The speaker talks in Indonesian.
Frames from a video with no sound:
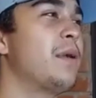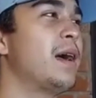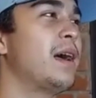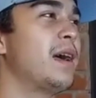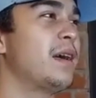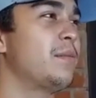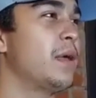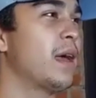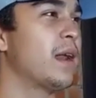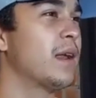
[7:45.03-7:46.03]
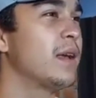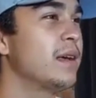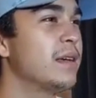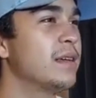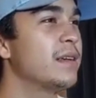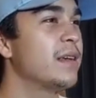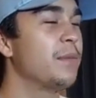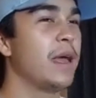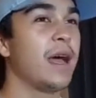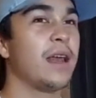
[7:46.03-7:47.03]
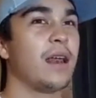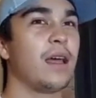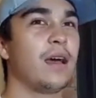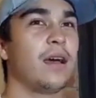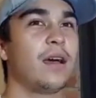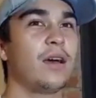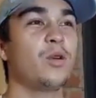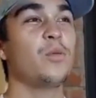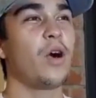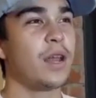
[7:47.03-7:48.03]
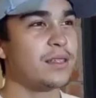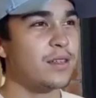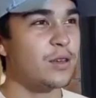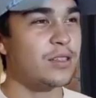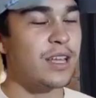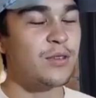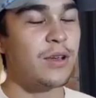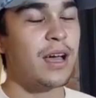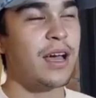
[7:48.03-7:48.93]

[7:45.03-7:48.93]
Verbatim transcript: Erdin Wedrayana mengaku sudah menjalin hubungan dengan Jennifer